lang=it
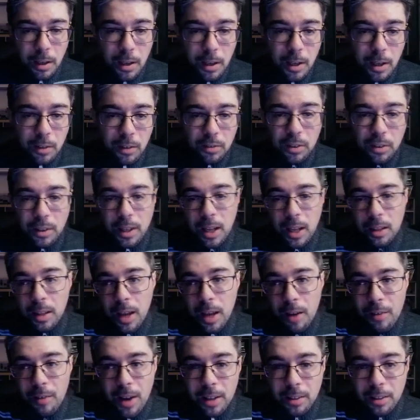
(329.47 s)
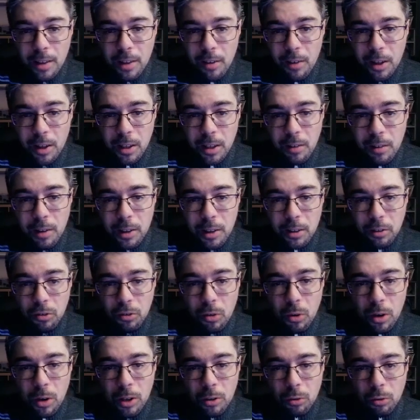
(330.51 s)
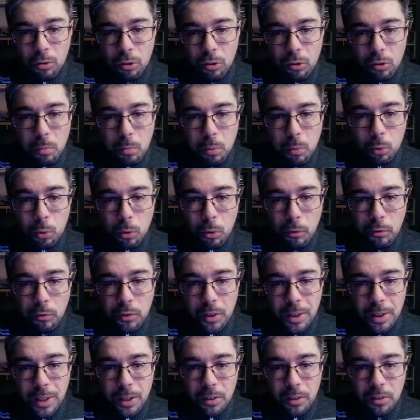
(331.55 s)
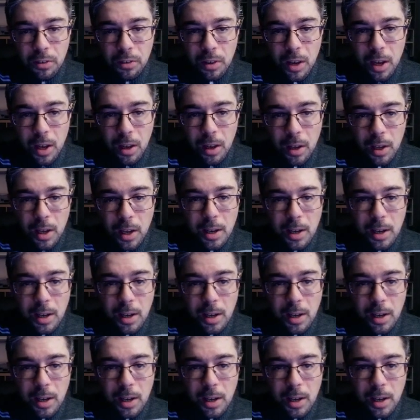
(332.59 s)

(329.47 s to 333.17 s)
Eh, se andate avanti, avanti, avanti scorrendo a un certo punto finisce